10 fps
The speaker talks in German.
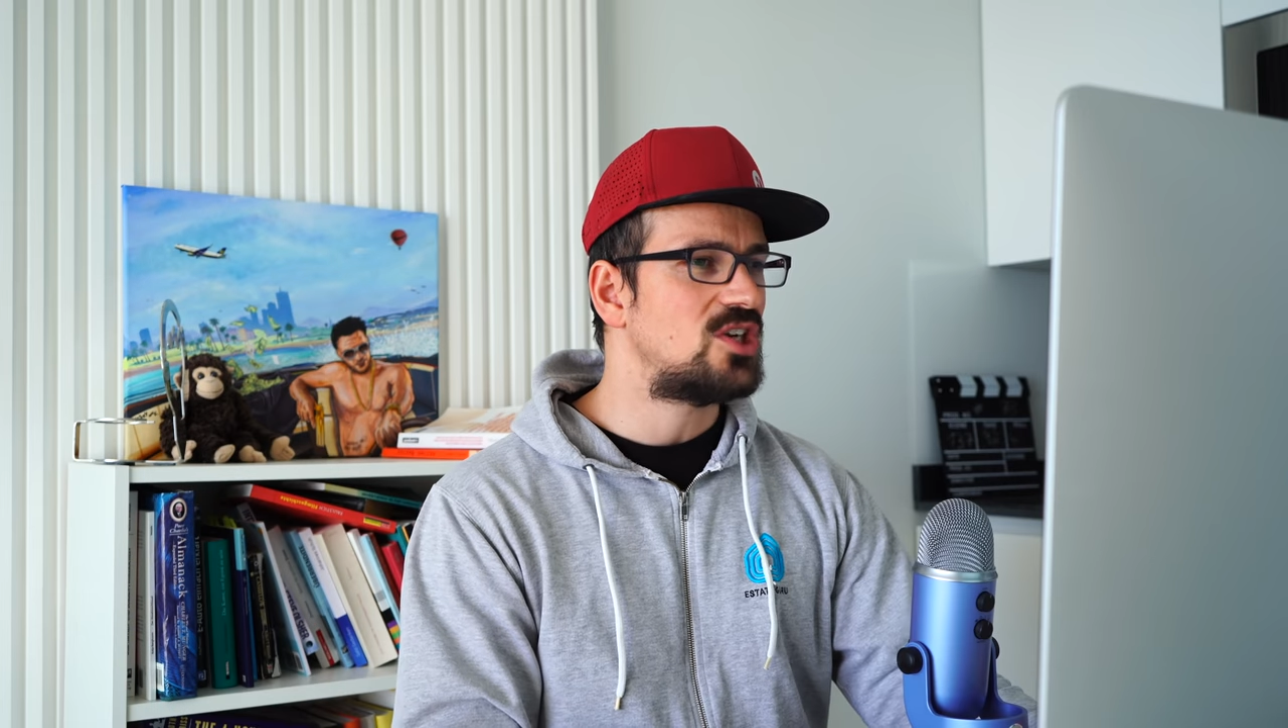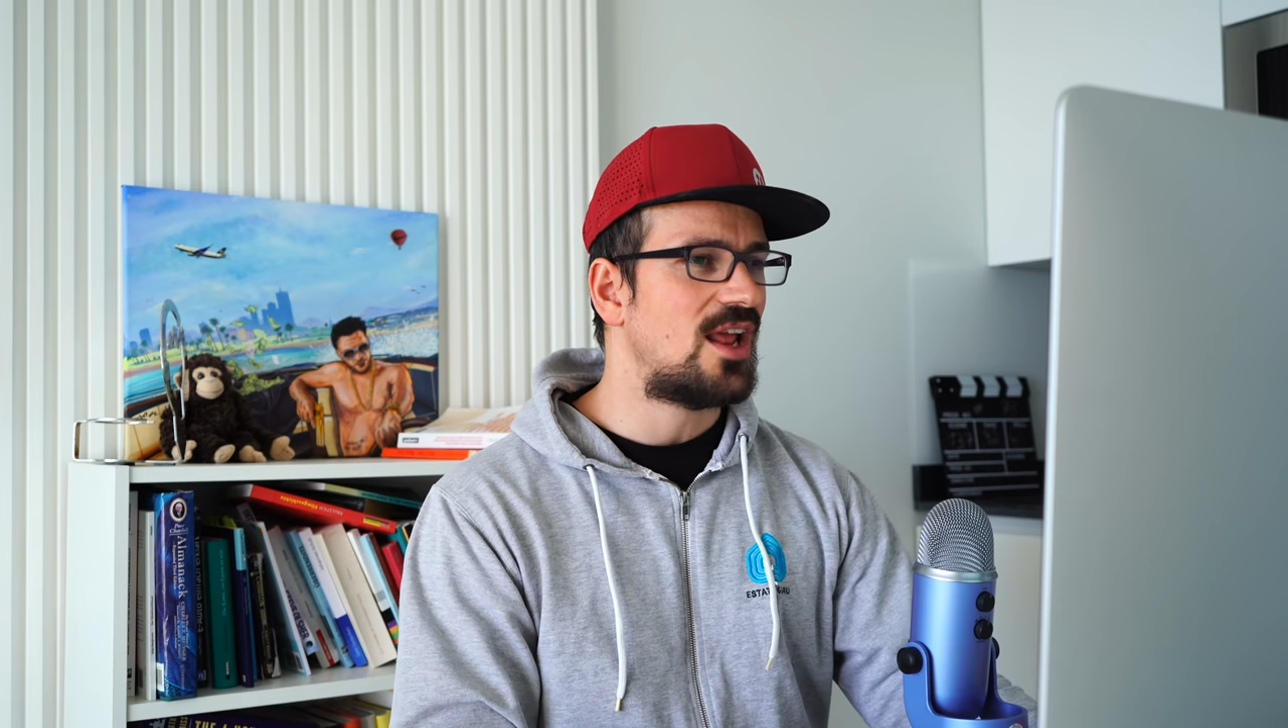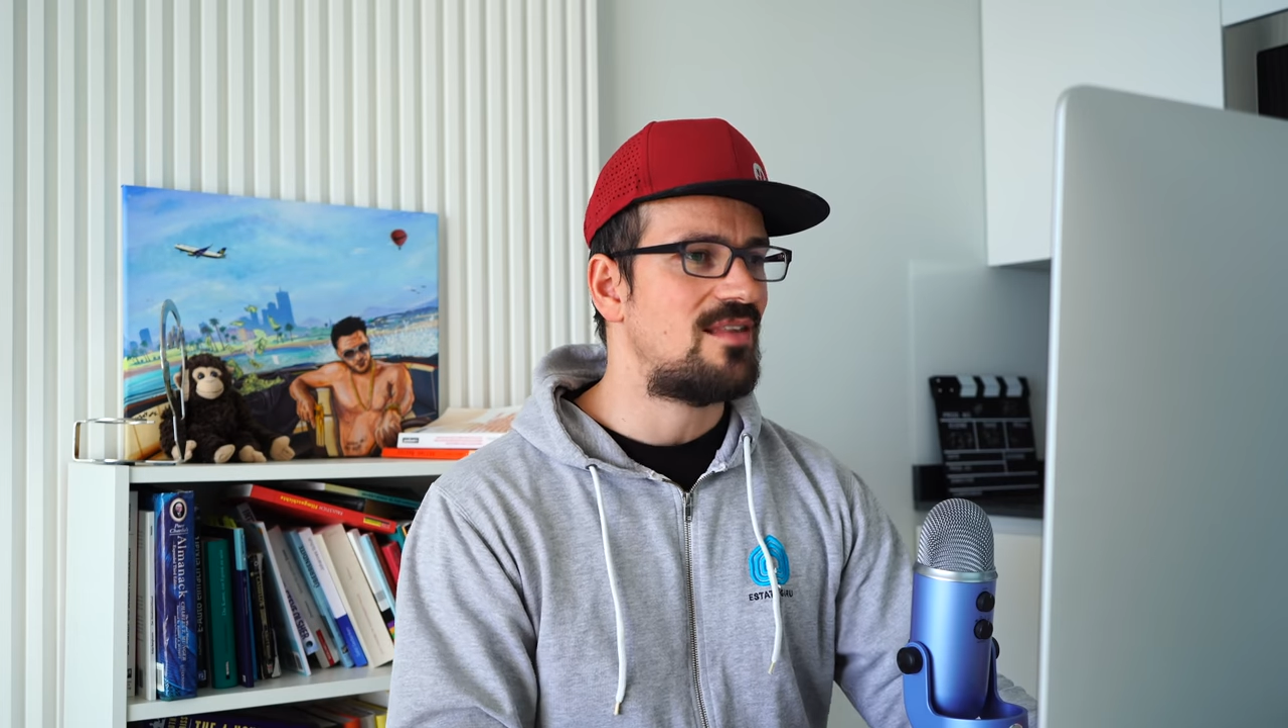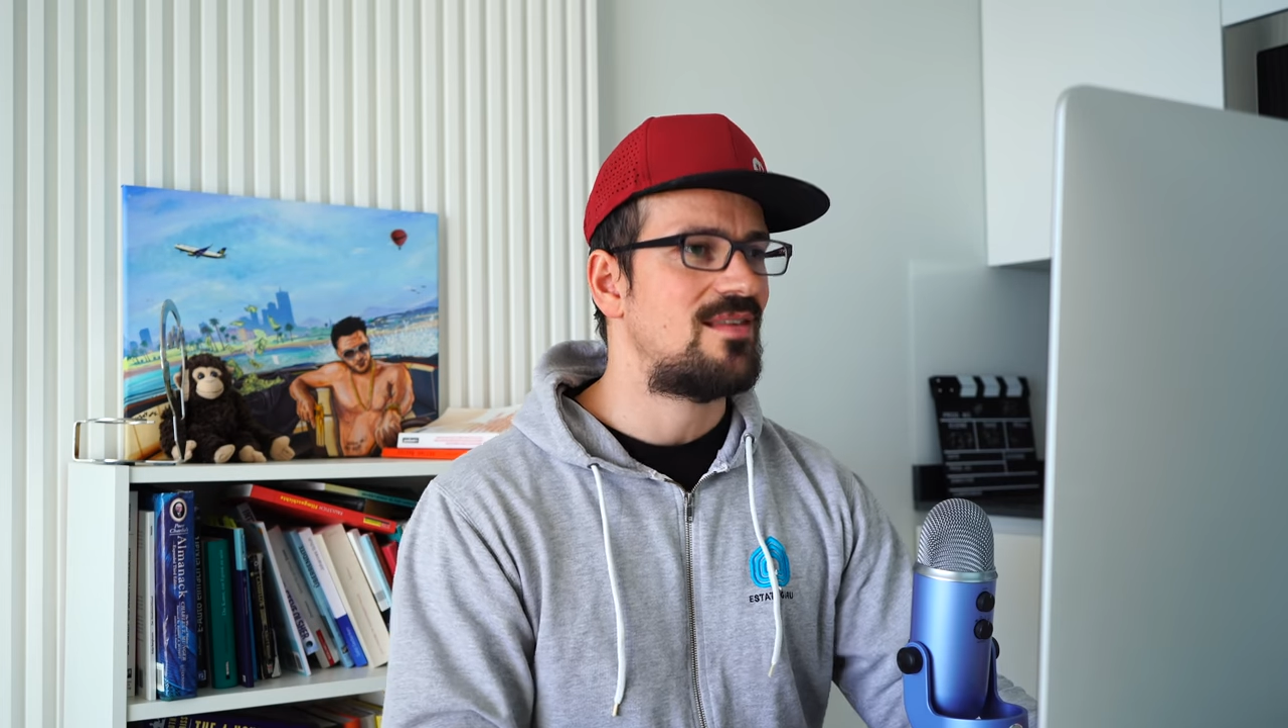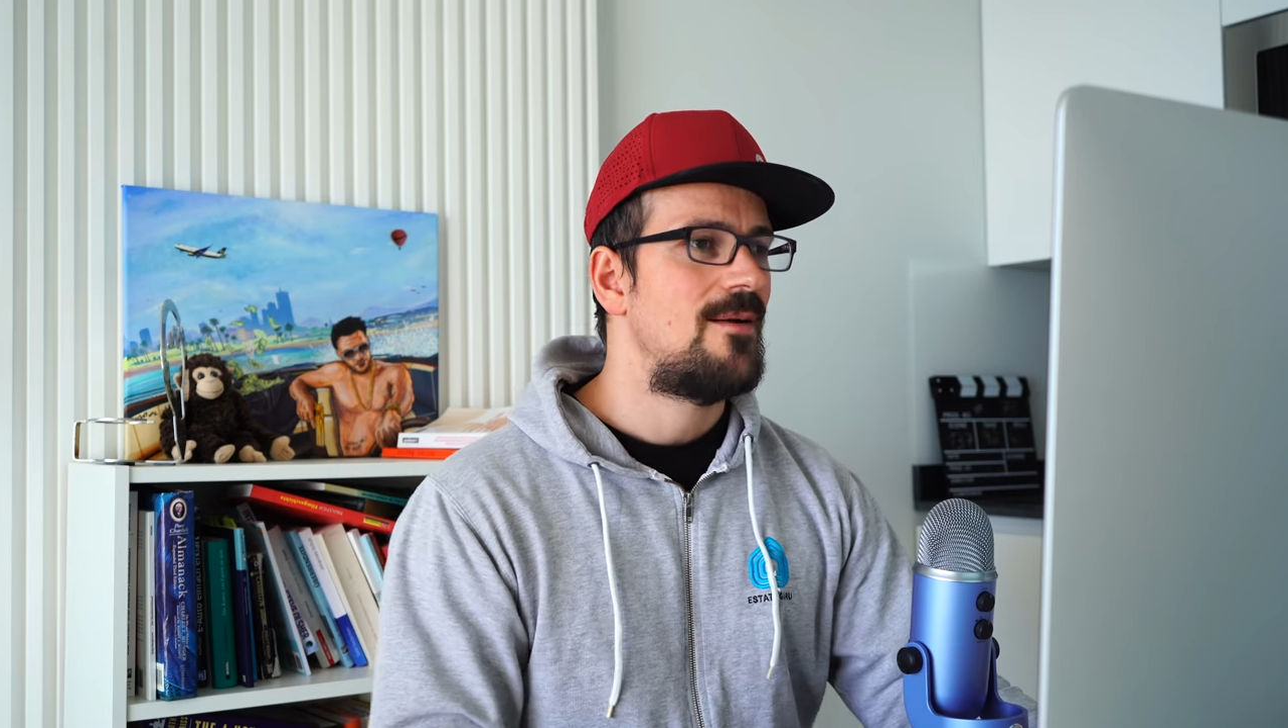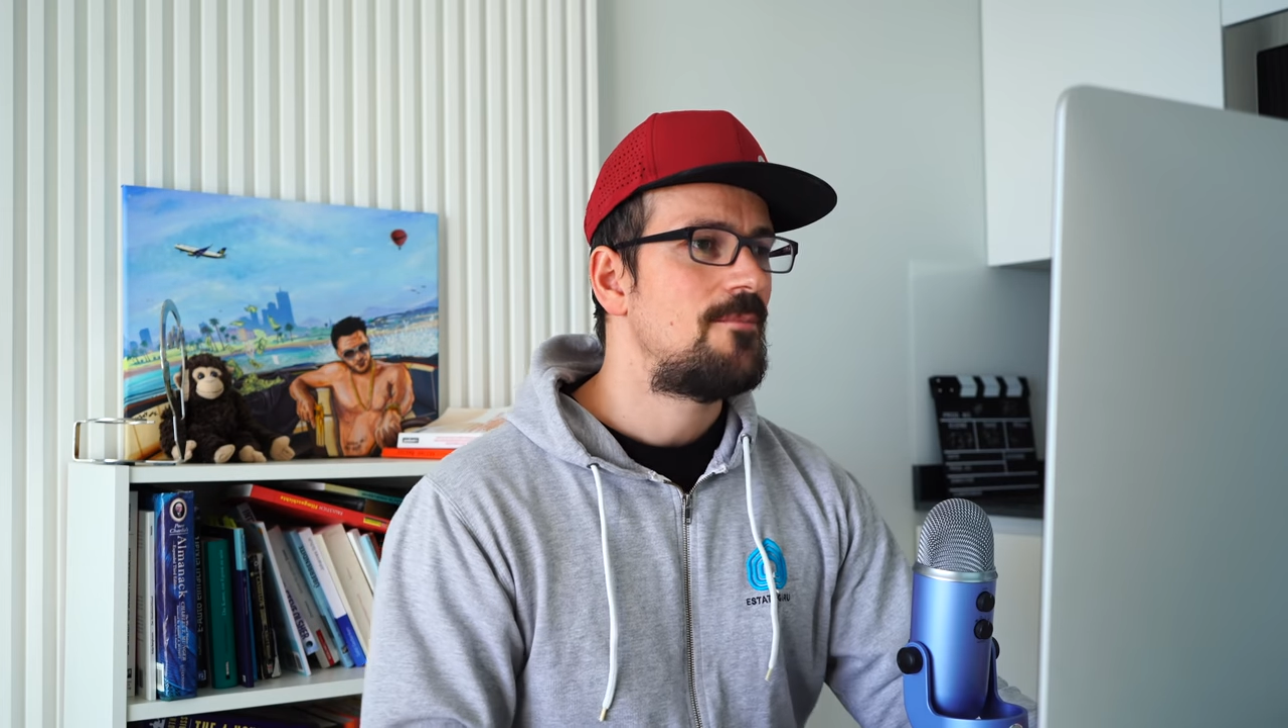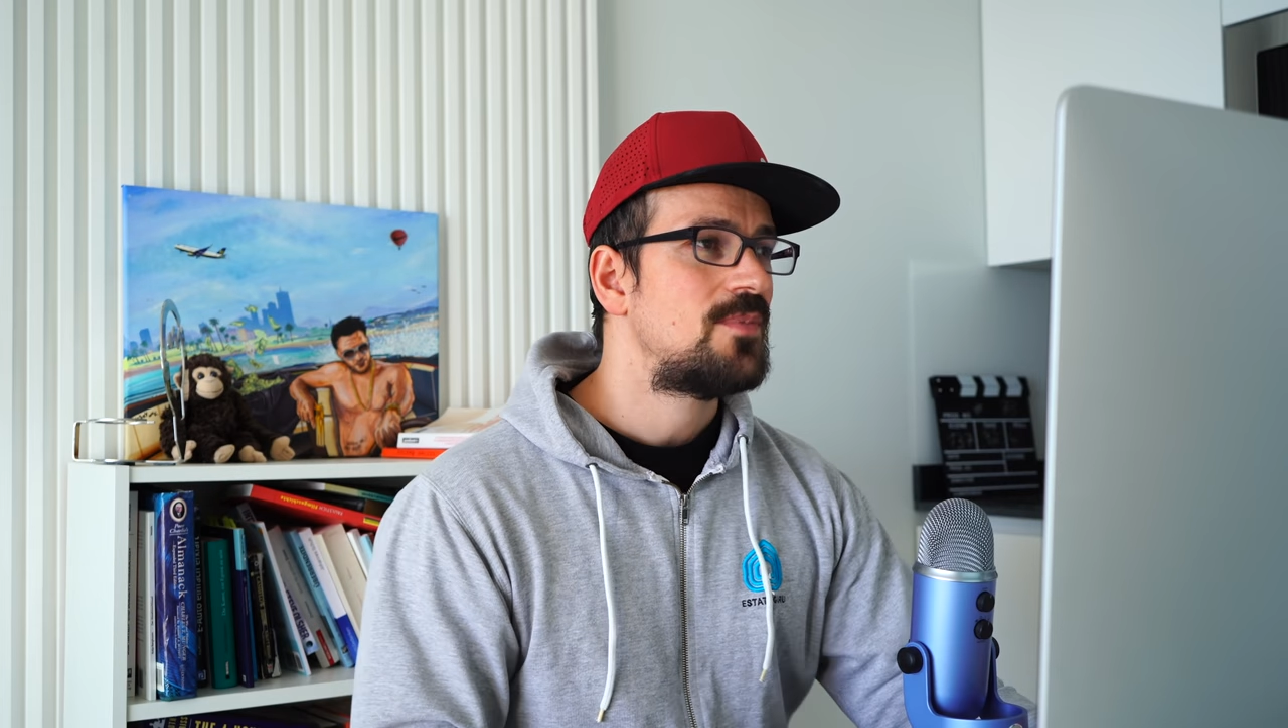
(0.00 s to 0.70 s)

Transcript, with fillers: Stress.